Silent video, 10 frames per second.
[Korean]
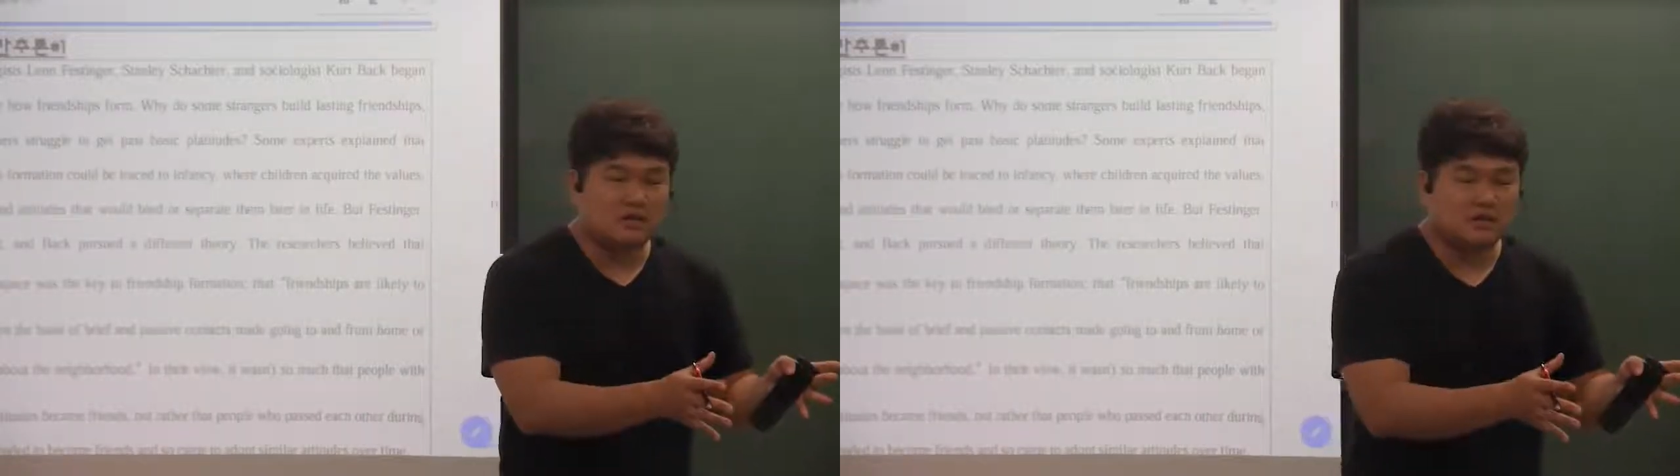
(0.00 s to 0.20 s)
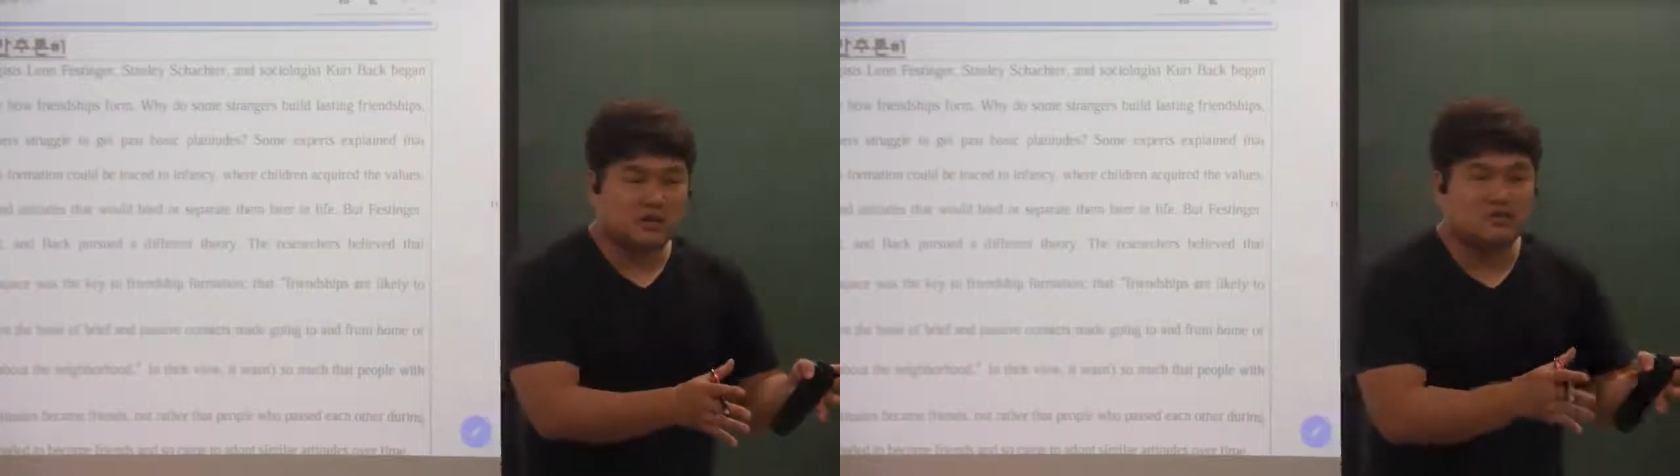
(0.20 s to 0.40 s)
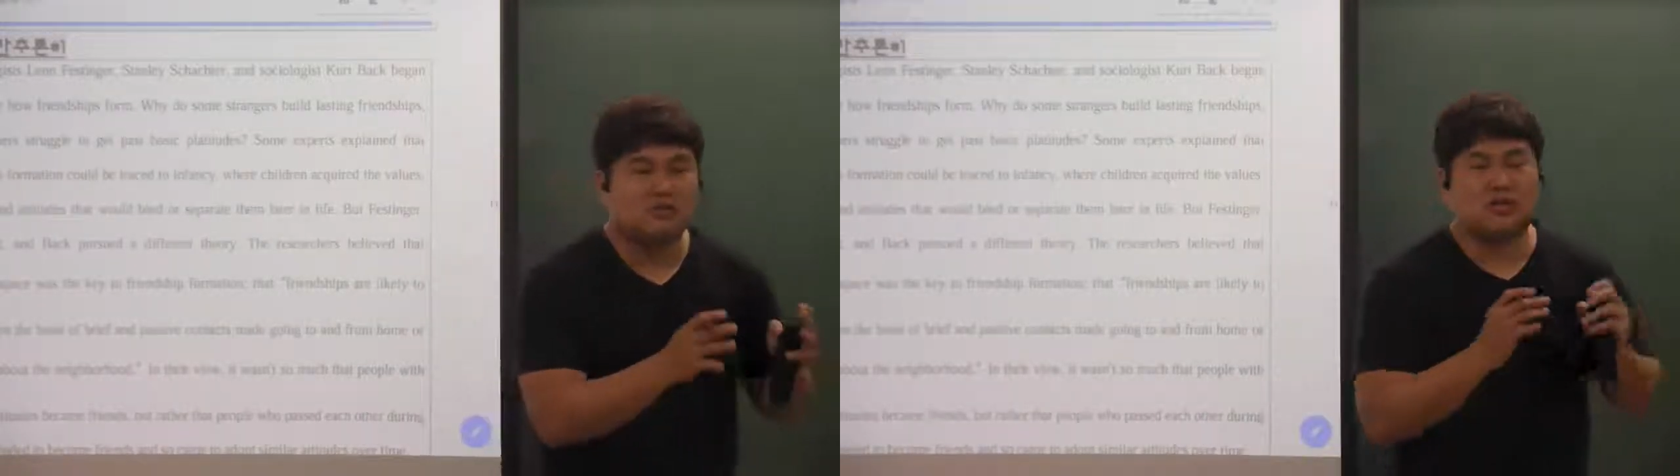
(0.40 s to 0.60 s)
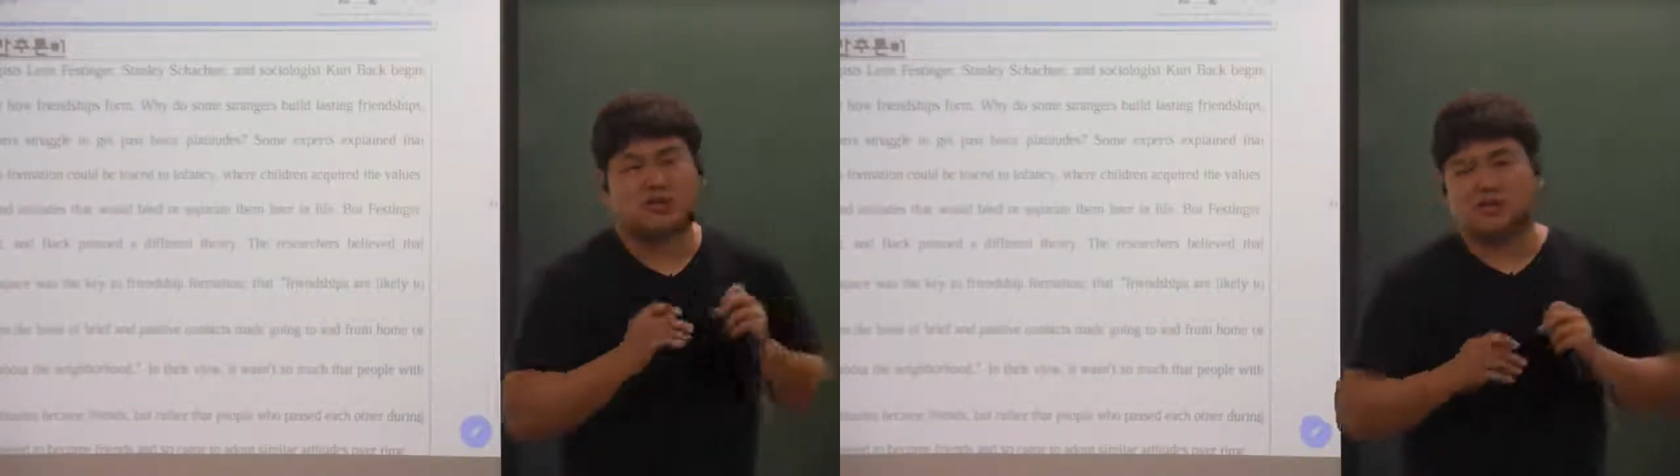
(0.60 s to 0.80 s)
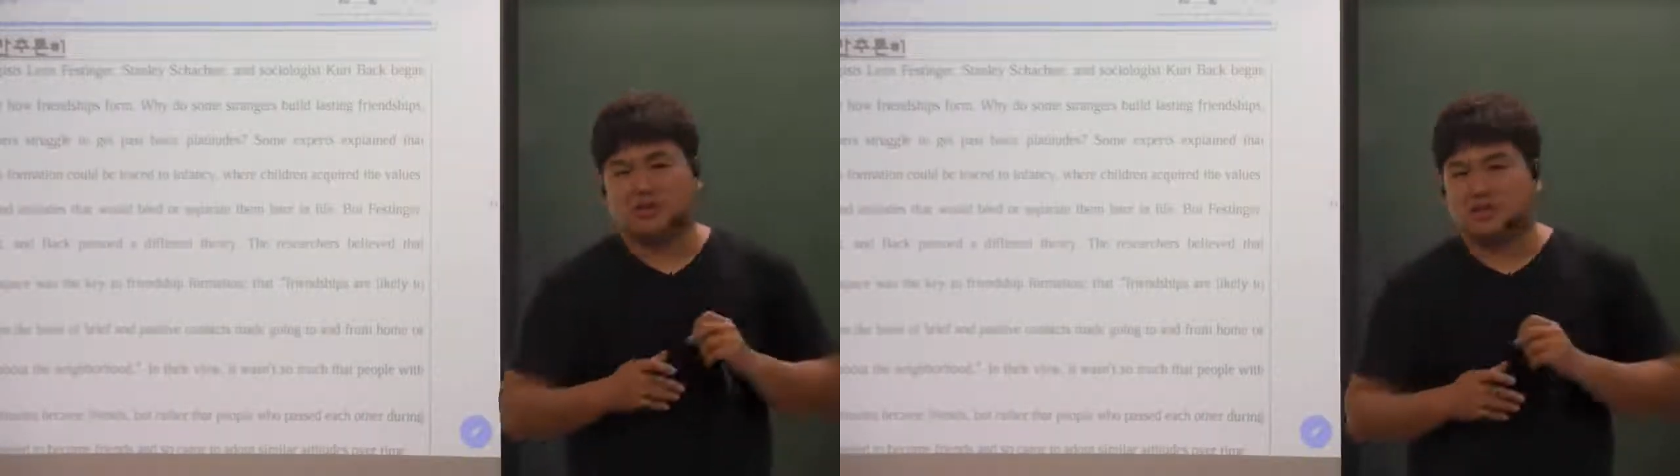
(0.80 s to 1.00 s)
친구가 되지
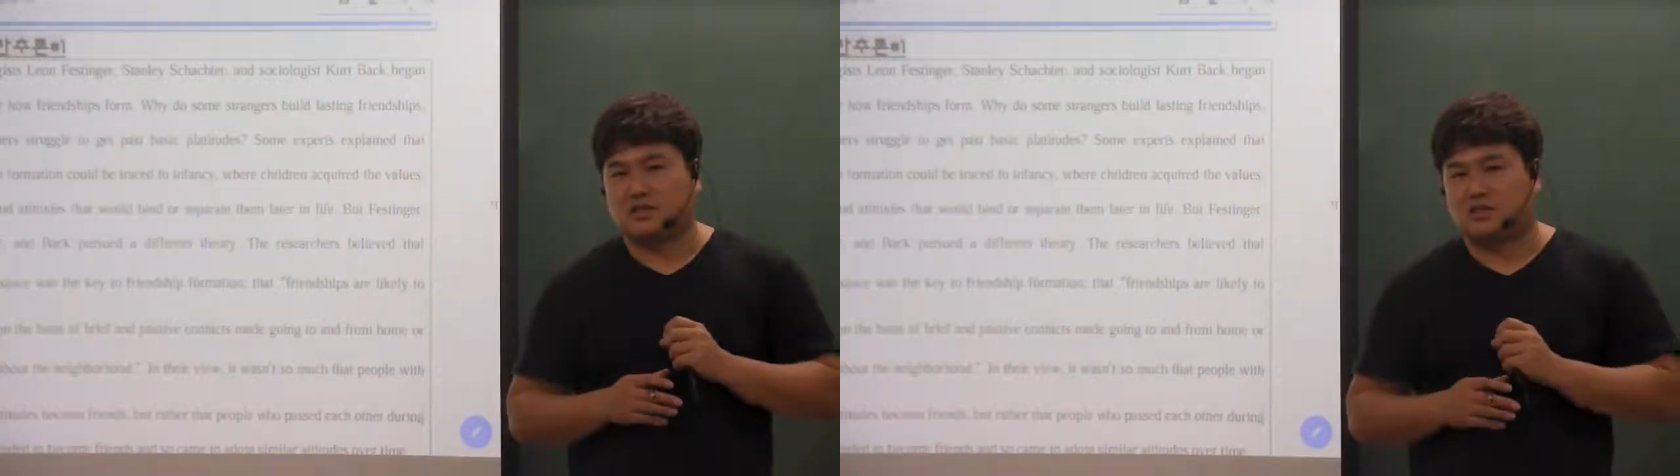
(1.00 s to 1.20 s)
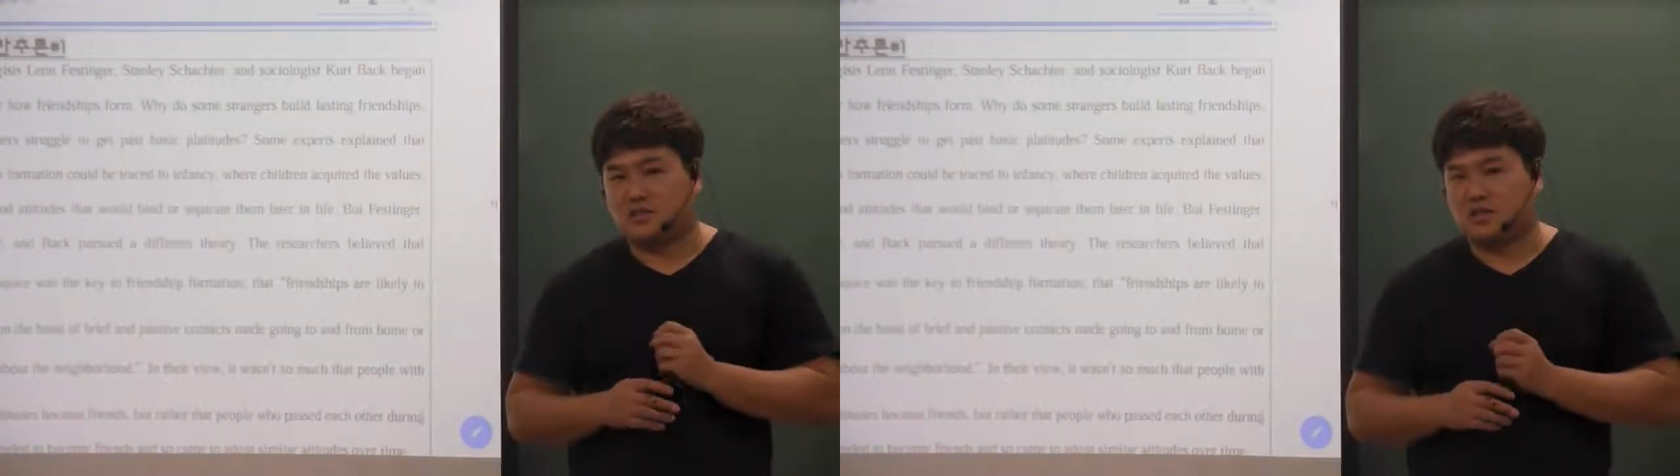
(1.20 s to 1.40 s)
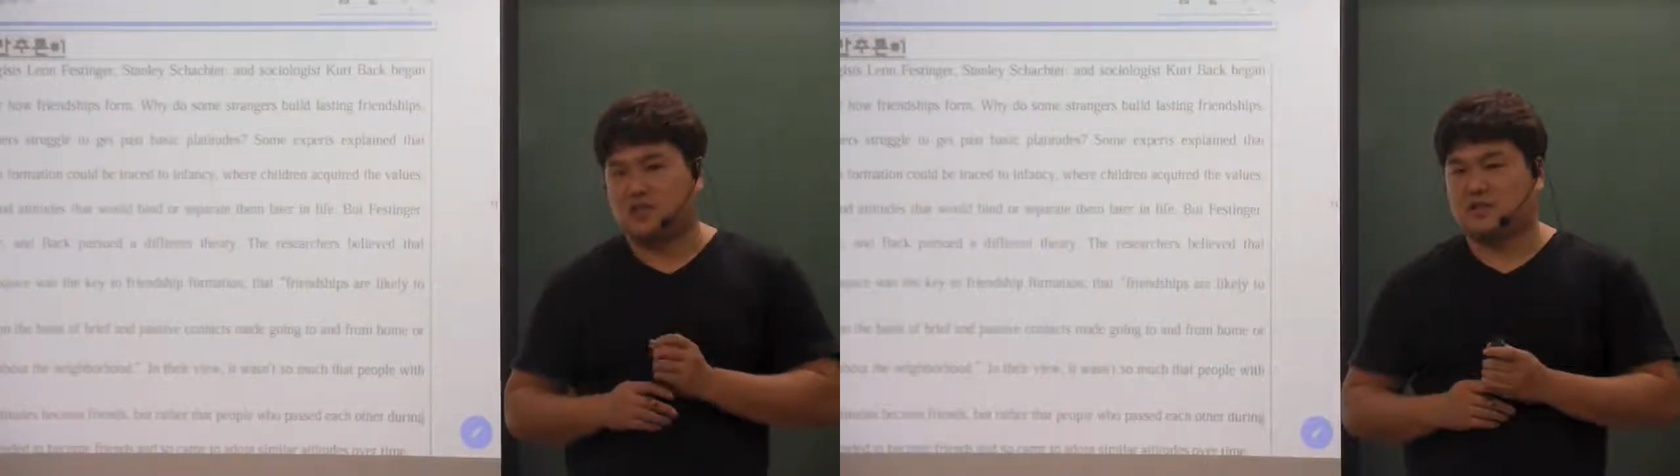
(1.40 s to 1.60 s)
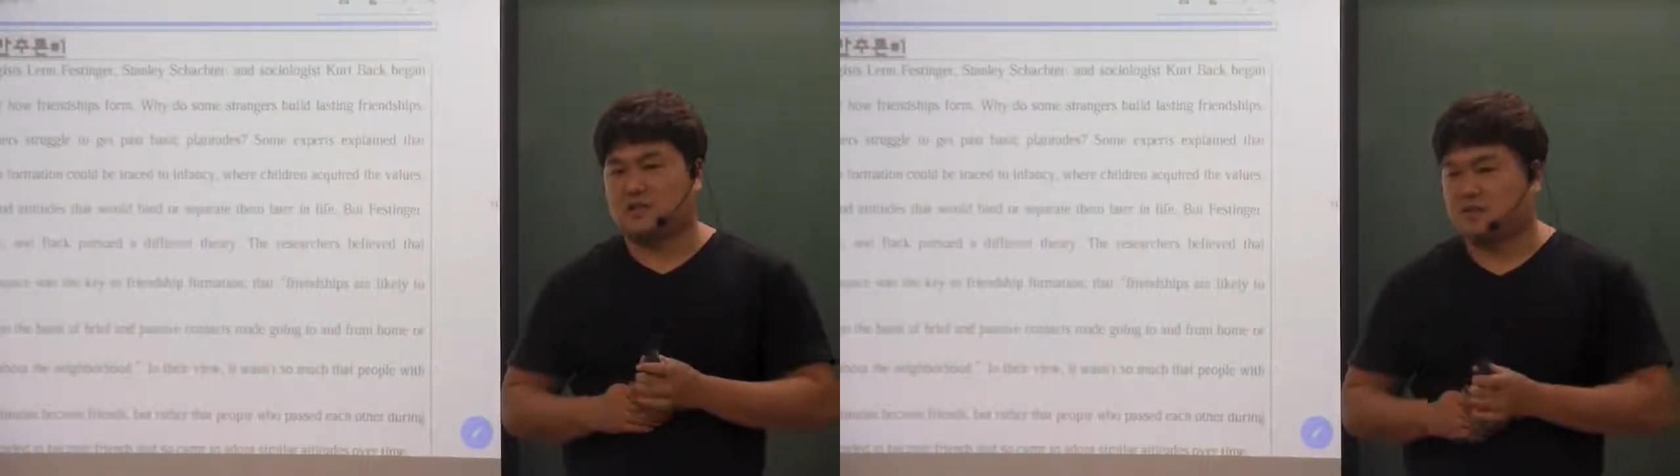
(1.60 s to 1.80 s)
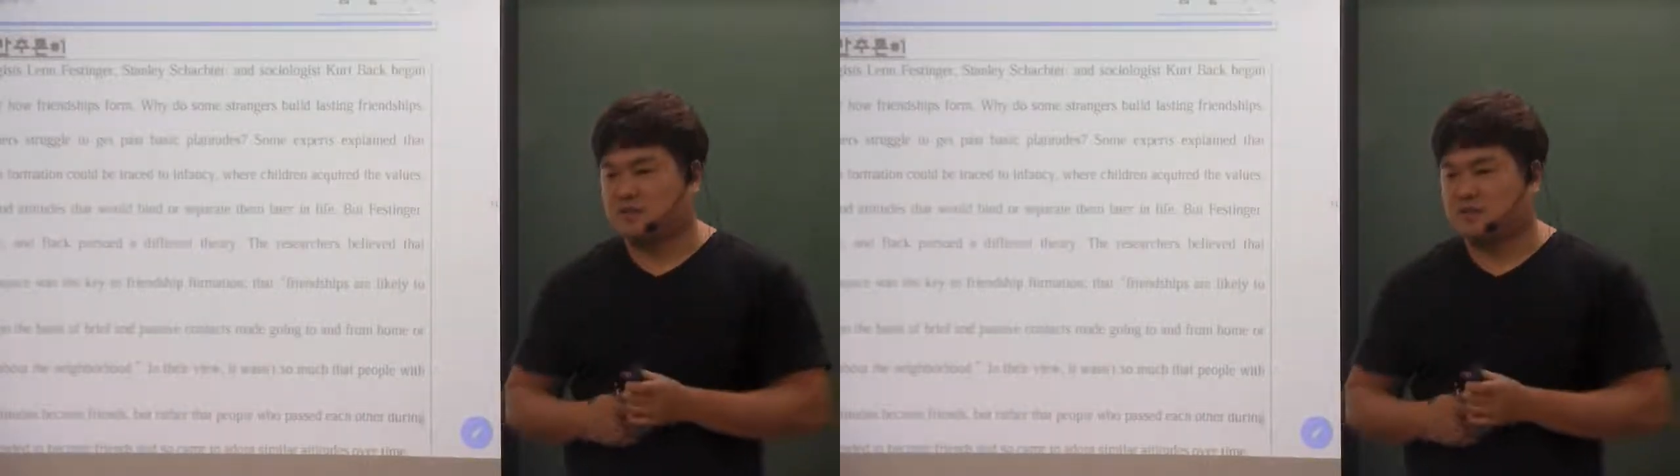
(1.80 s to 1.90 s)
않는 특징이 있어요.